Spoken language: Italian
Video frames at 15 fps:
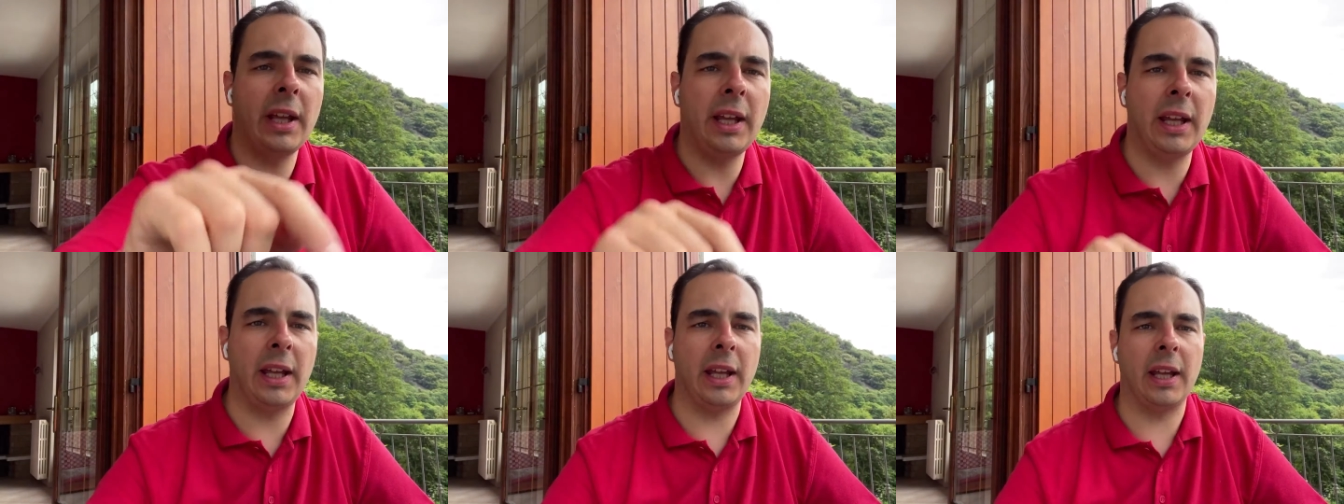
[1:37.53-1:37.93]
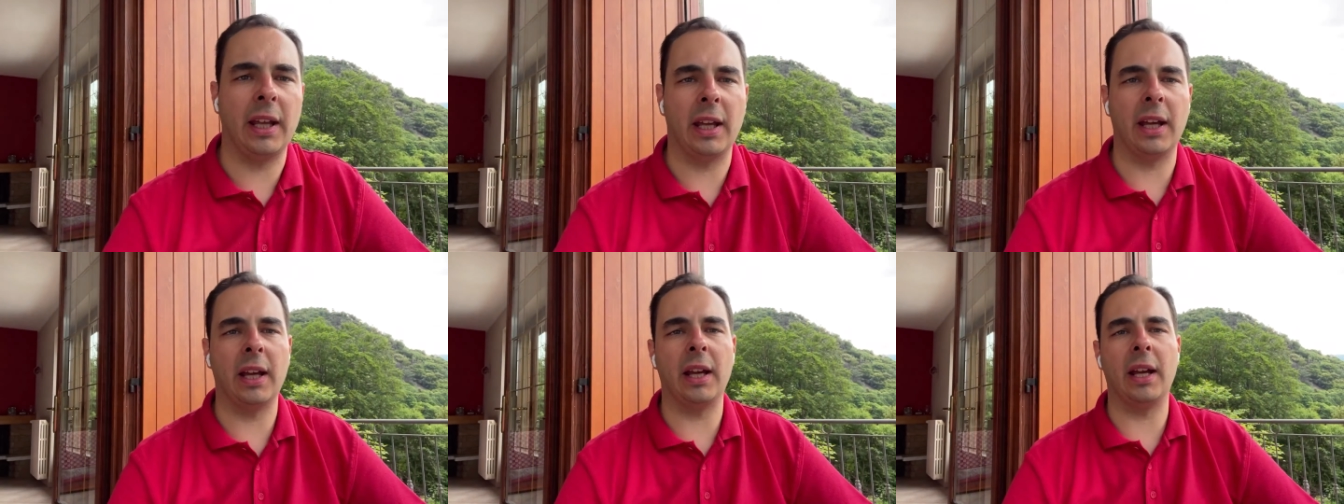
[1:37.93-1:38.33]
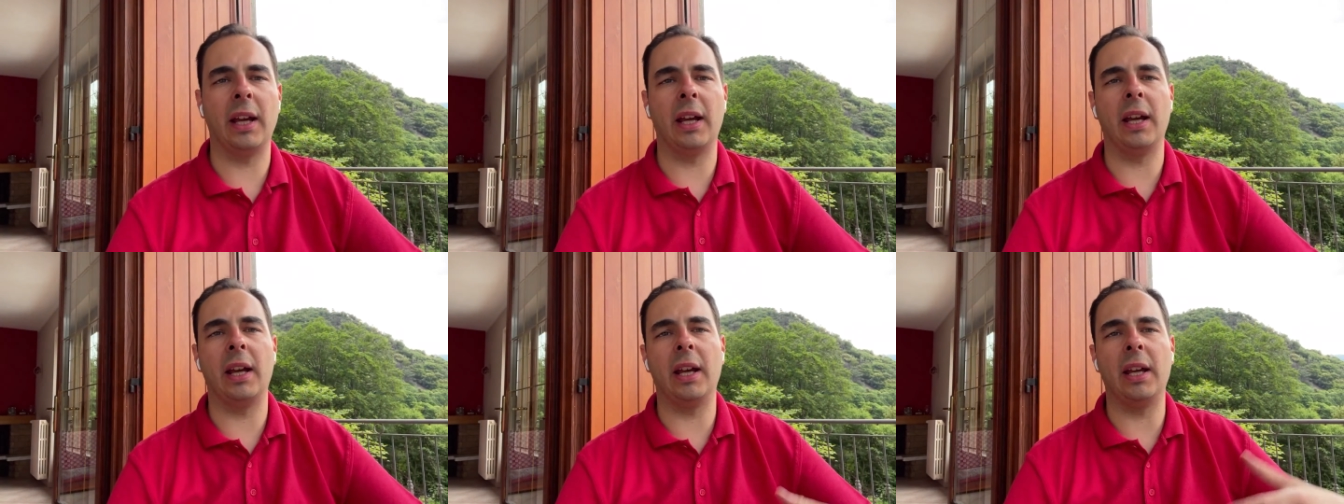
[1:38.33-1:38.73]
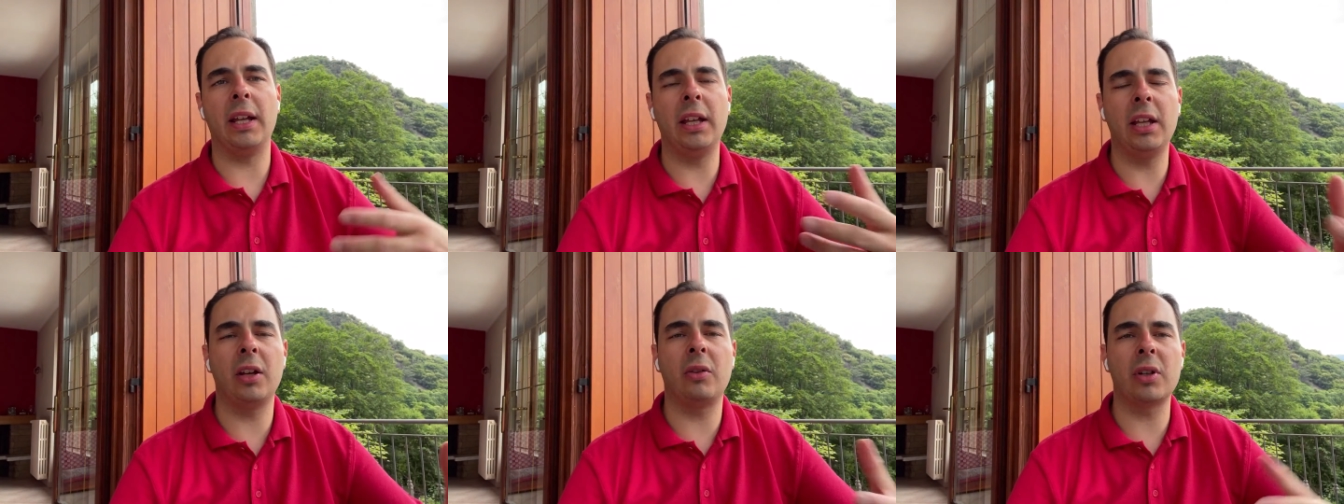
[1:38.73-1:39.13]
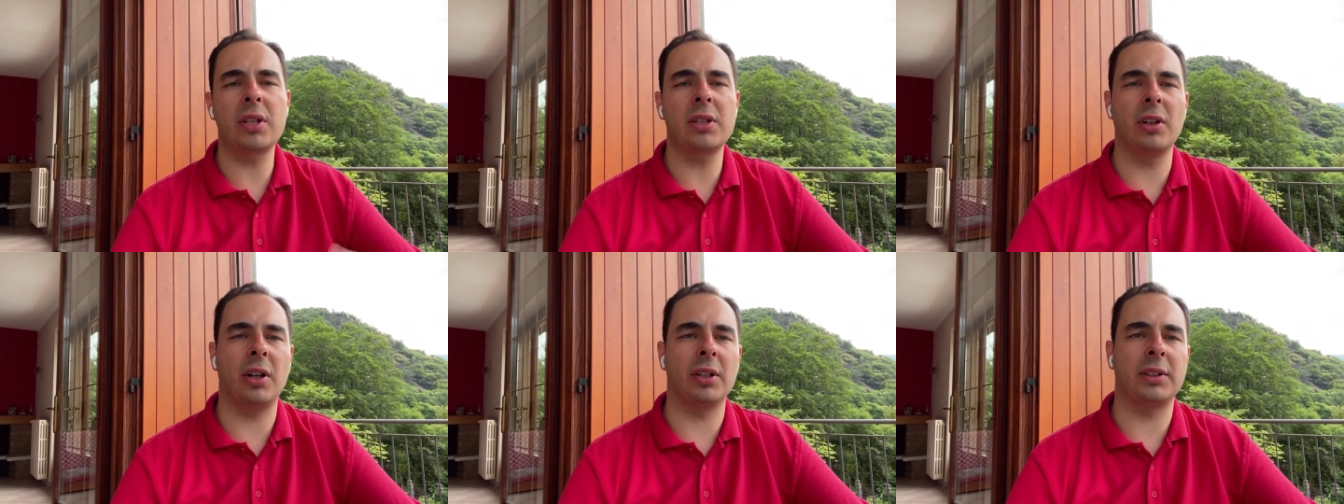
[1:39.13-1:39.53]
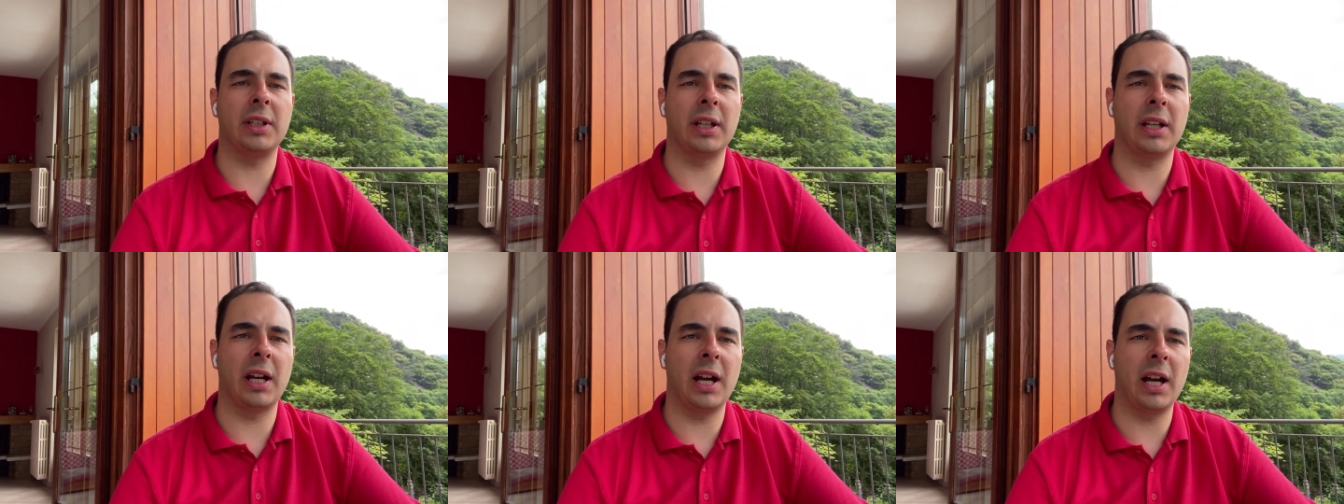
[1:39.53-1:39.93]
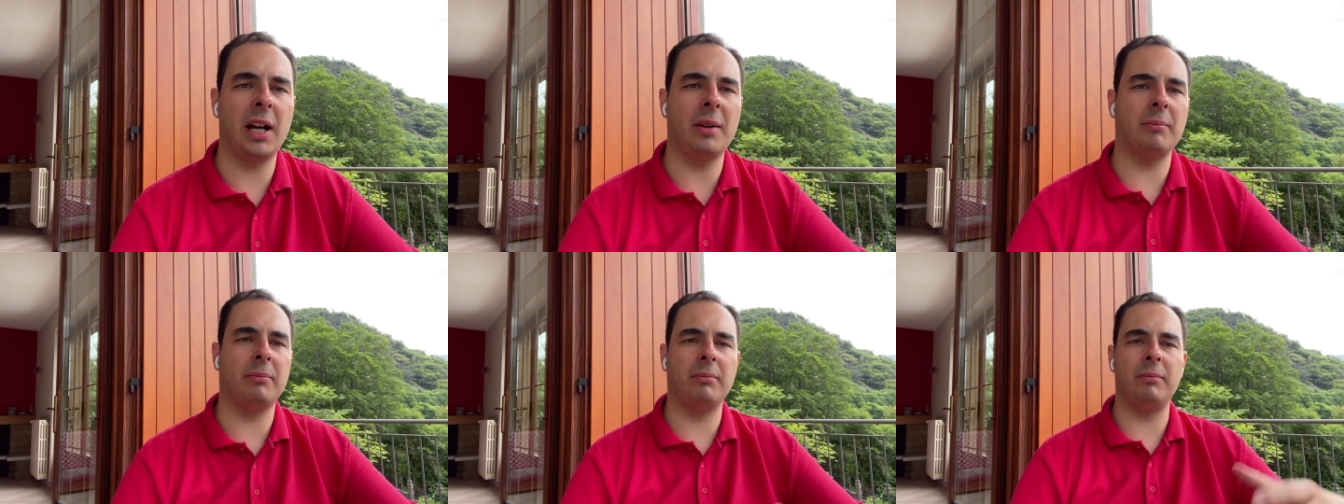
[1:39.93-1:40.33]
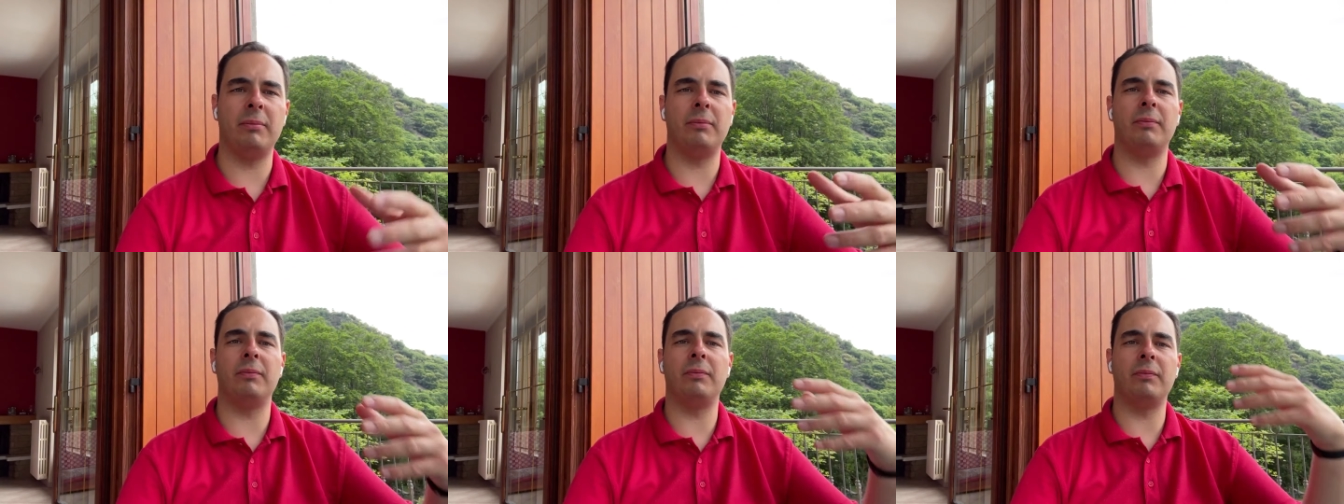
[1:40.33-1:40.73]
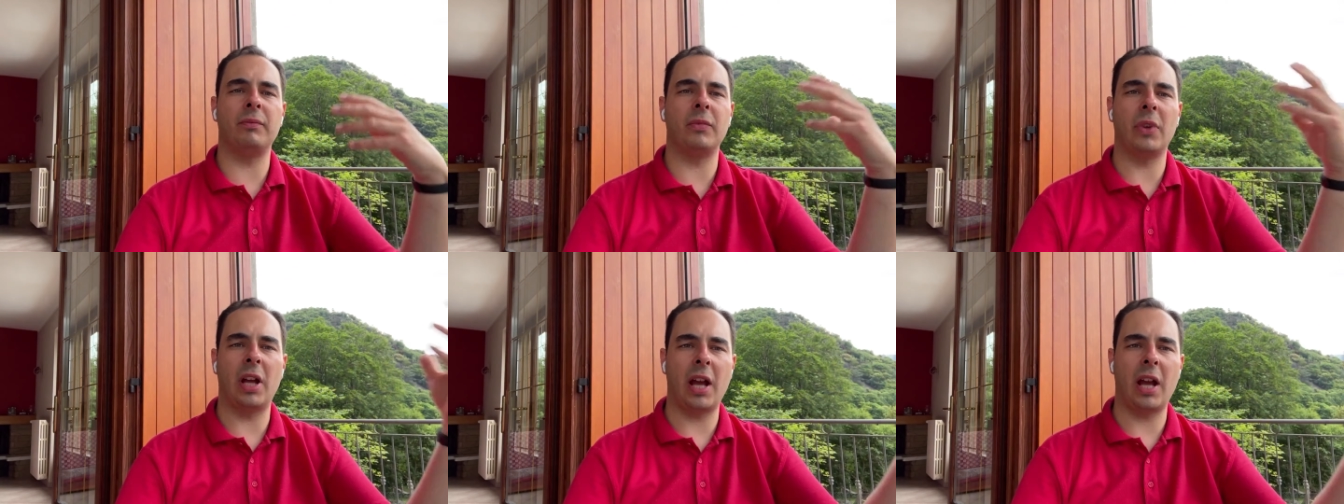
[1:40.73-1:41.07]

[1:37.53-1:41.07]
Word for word: e eh, in quest'ottica mh, mm,